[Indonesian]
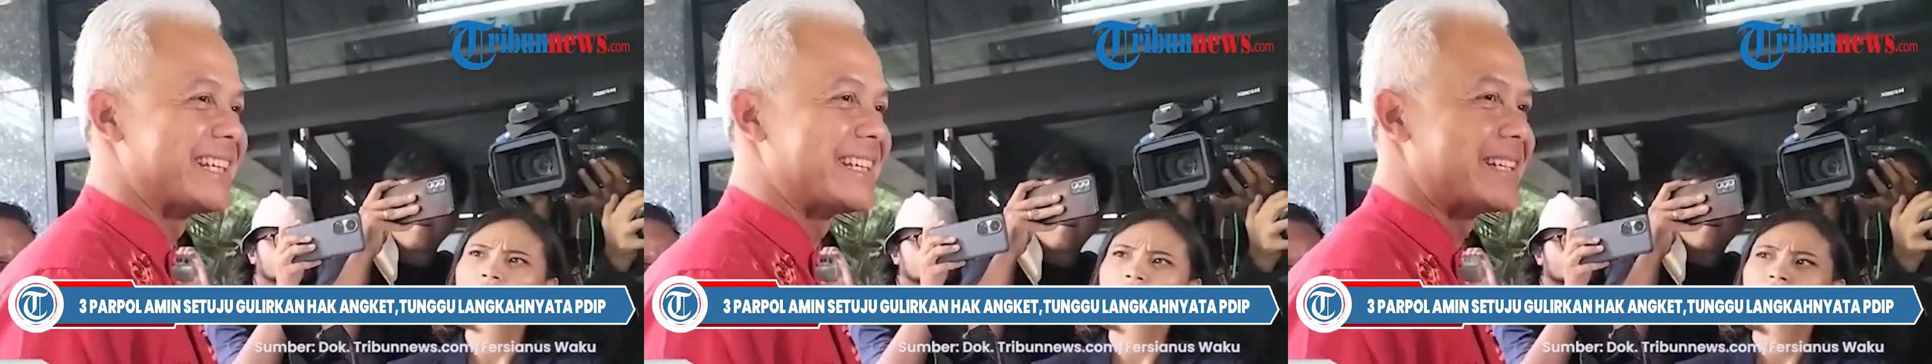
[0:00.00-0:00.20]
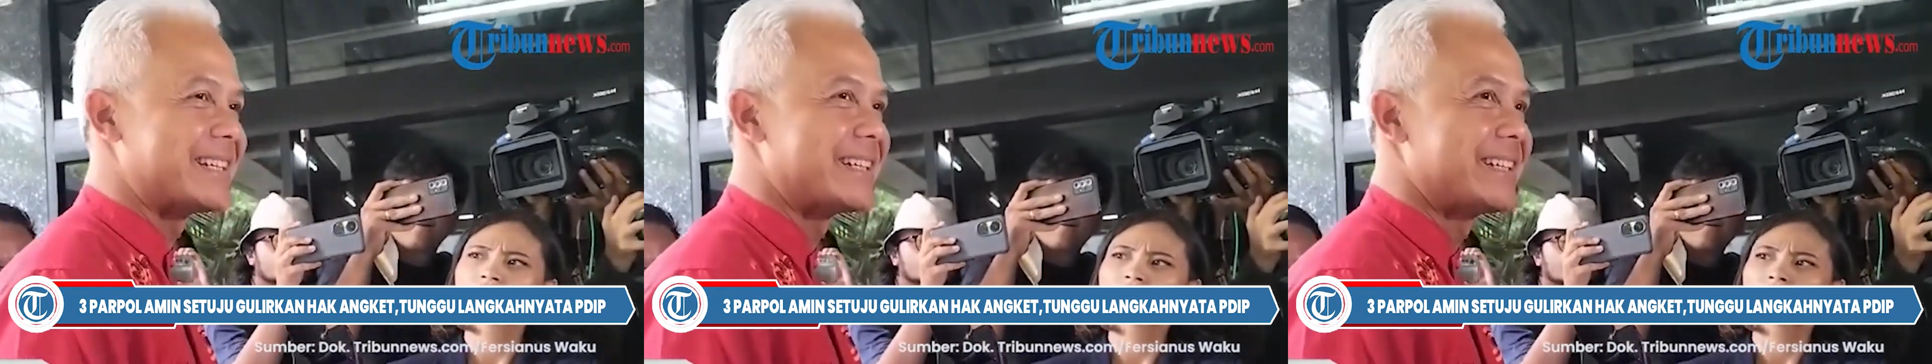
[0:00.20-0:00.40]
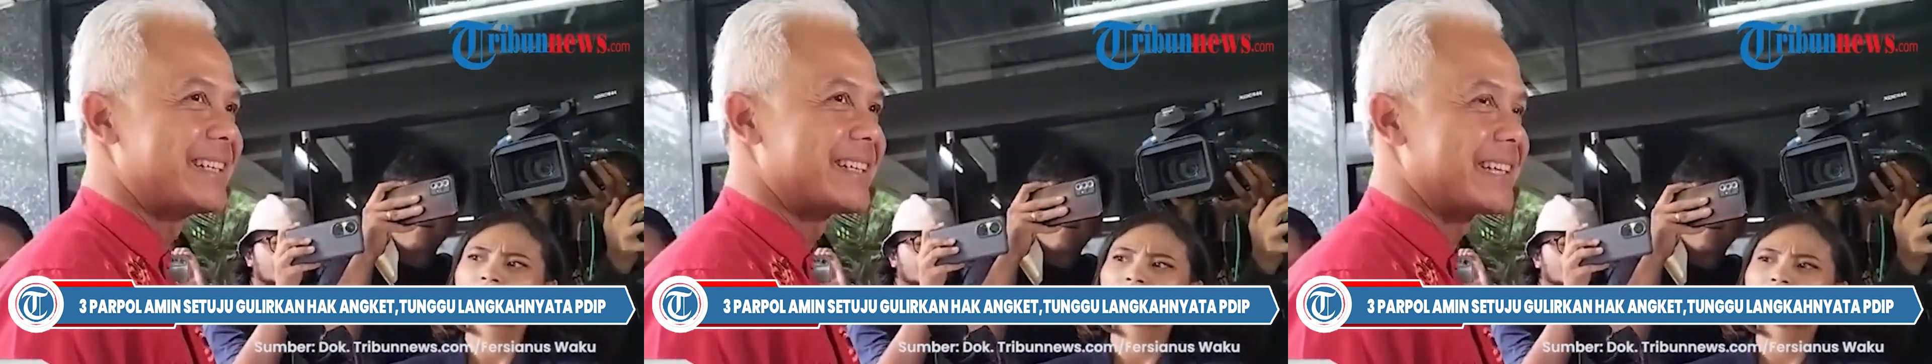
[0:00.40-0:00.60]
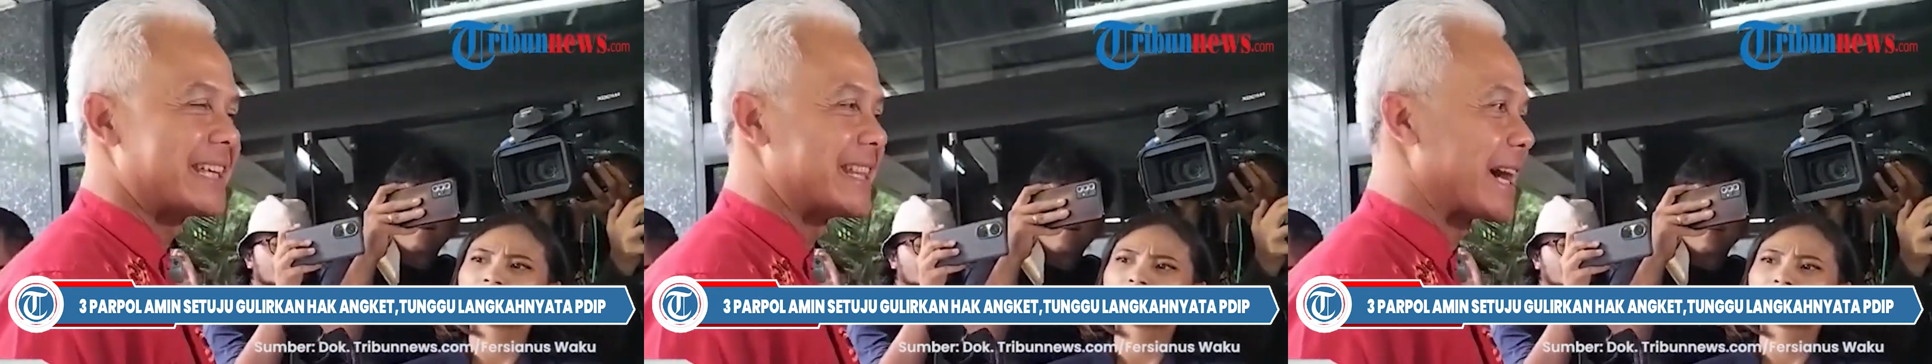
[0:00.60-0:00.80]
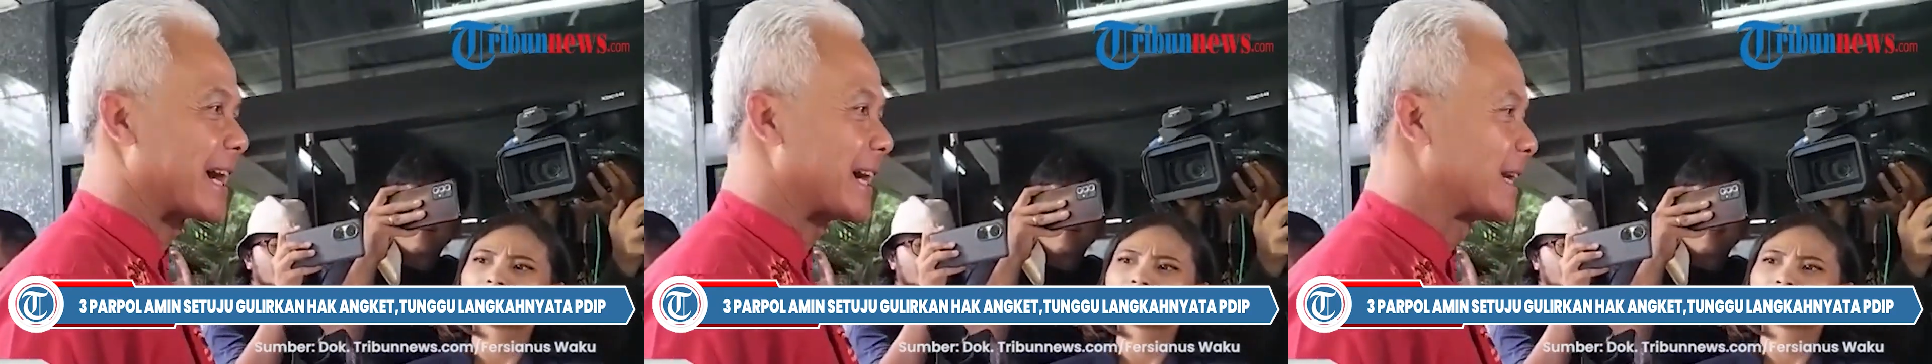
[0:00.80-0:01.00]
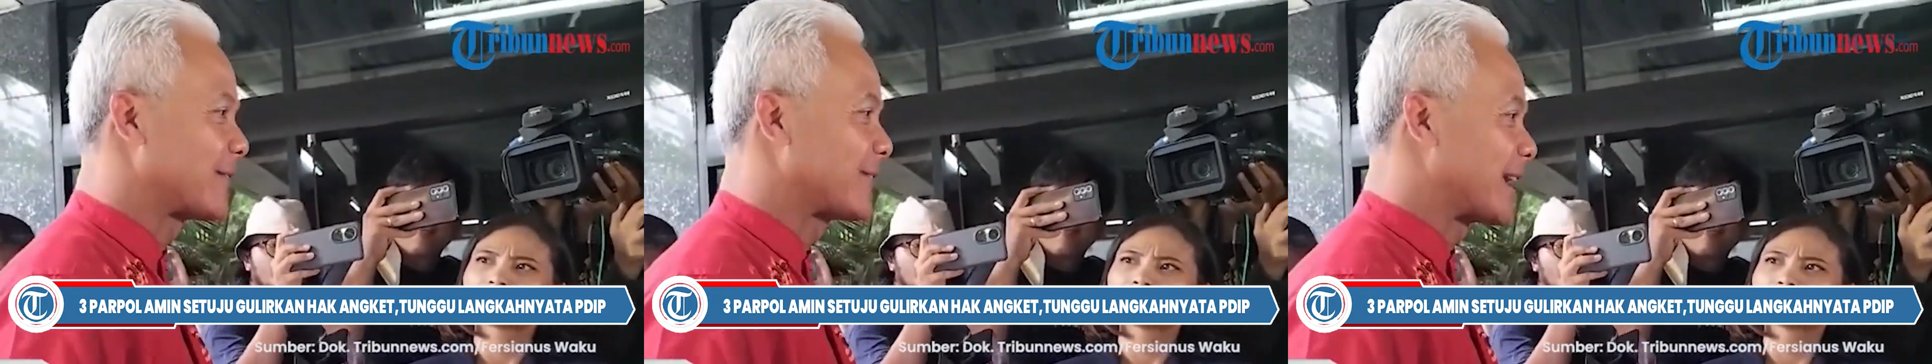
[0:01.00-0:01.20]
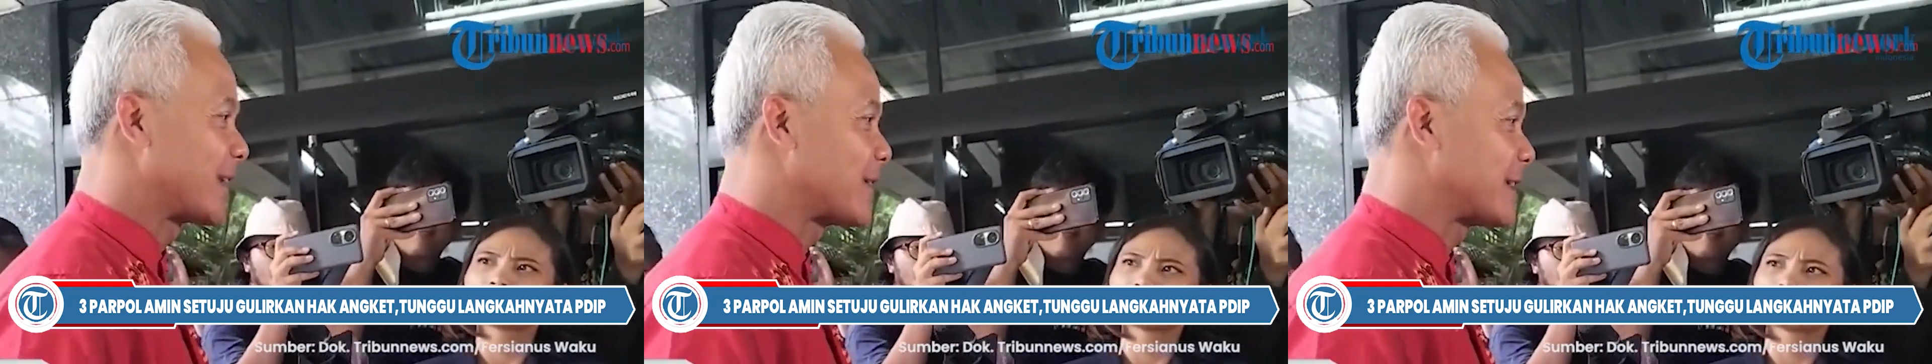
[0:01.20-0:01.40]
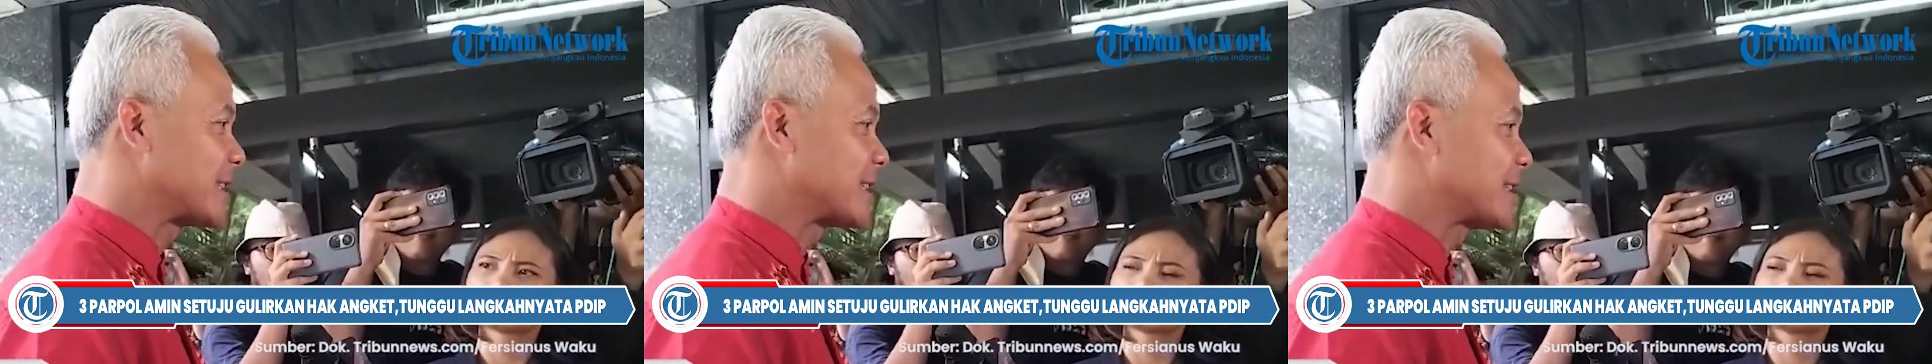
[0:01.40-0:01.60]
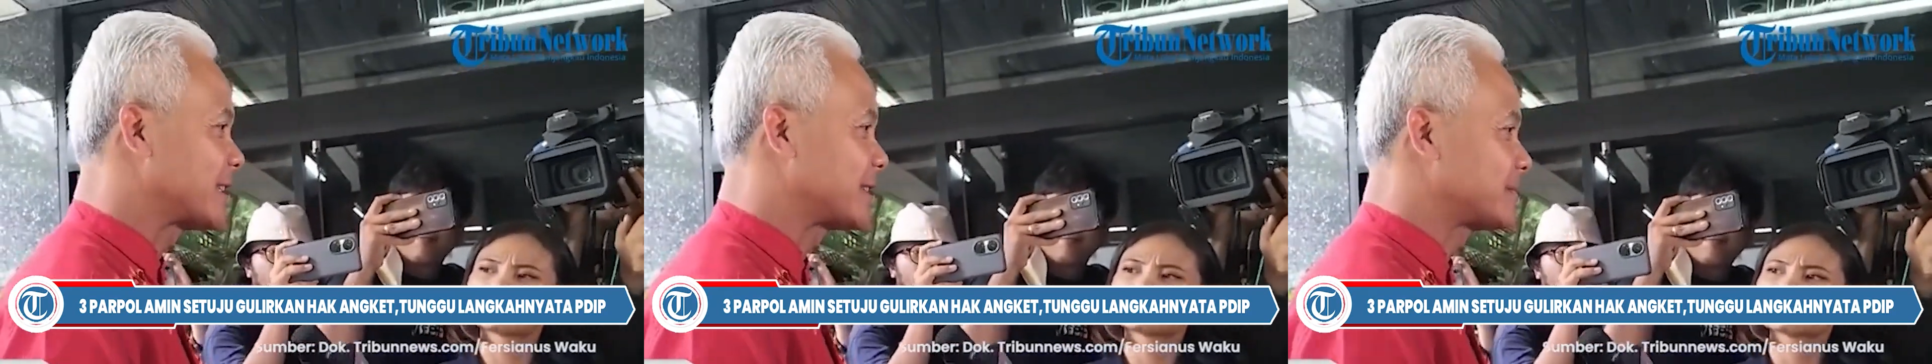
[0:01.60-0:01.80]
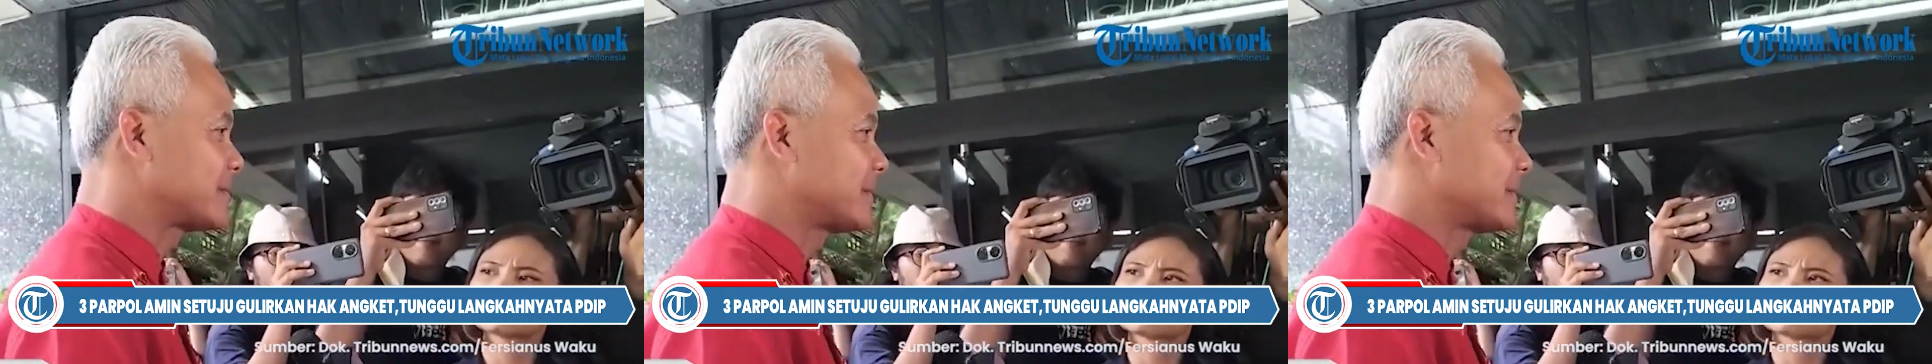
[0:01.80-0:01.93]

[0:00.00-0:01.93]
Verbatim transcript: MK ada Anwar Usman,